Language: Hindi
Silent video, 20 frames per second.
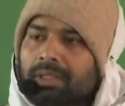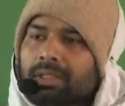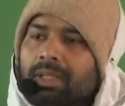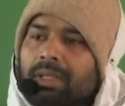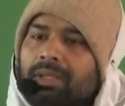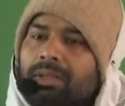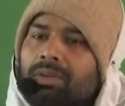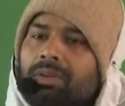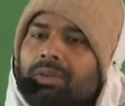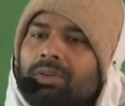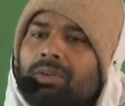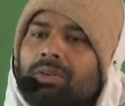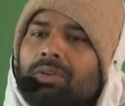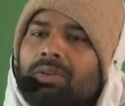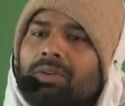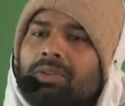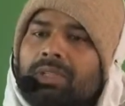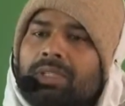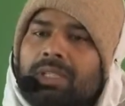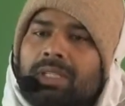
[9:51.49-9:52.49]
तयो हो
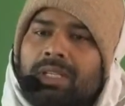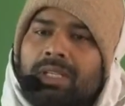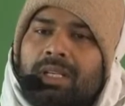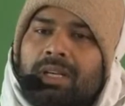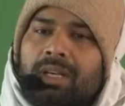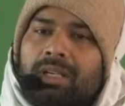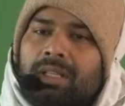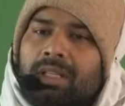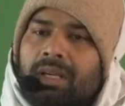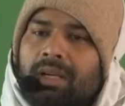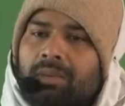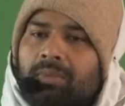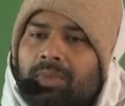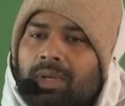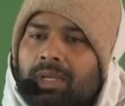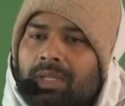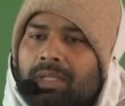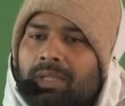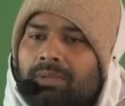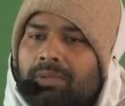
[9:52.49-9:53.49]
श्री राधा
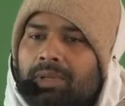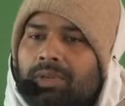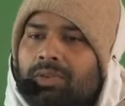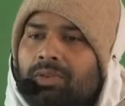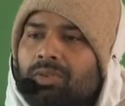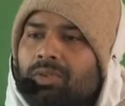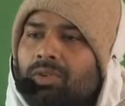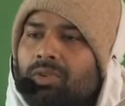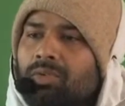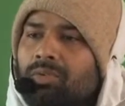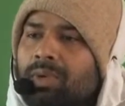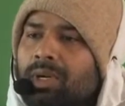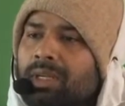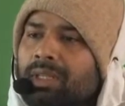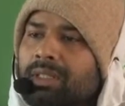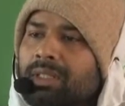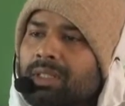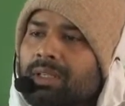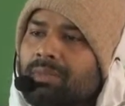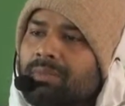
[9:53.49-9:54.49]
माधवयो हो
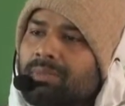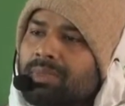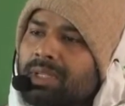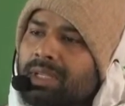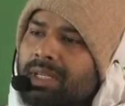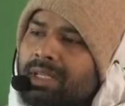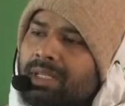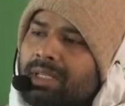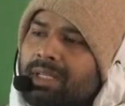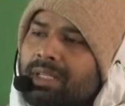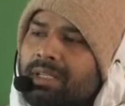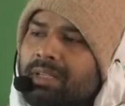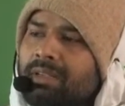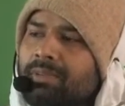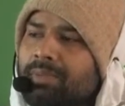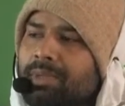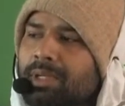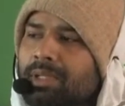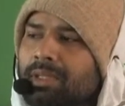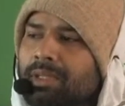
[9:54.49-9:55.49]
वक्त्रम यही
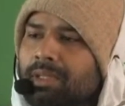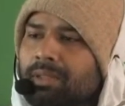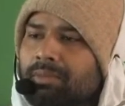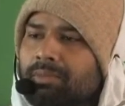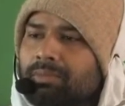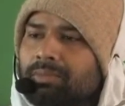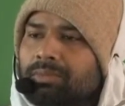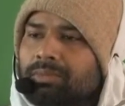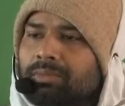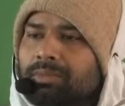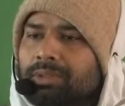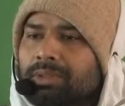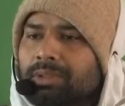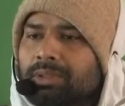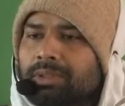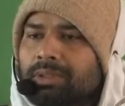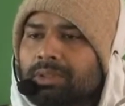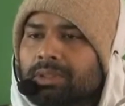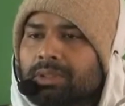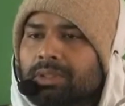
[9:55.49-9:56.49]
निपीतम
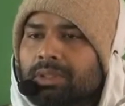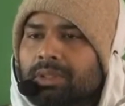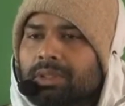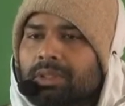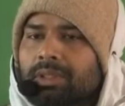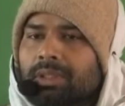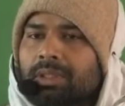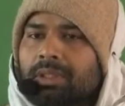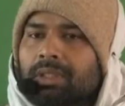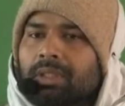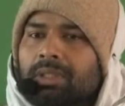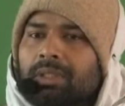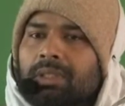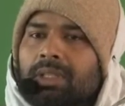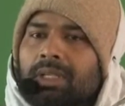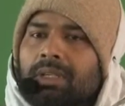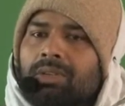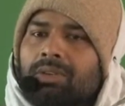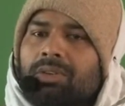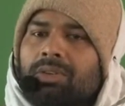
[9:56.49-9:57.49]

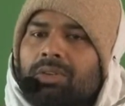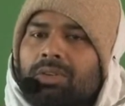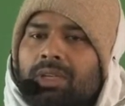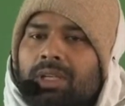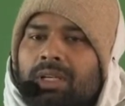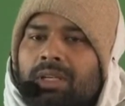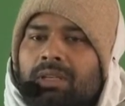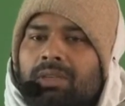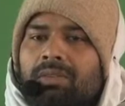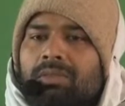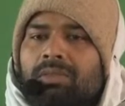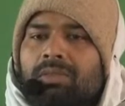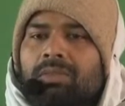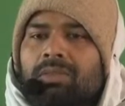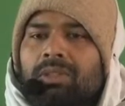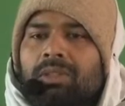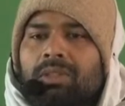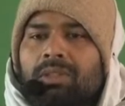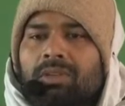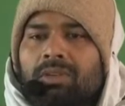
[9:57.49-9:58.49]
तयो हो यानी
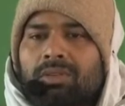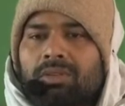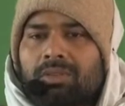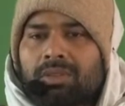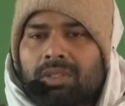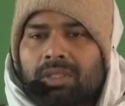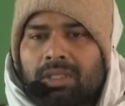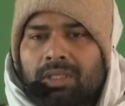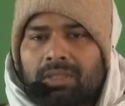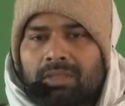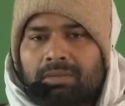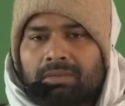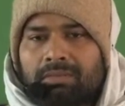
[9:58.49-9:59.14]
उन दोनों का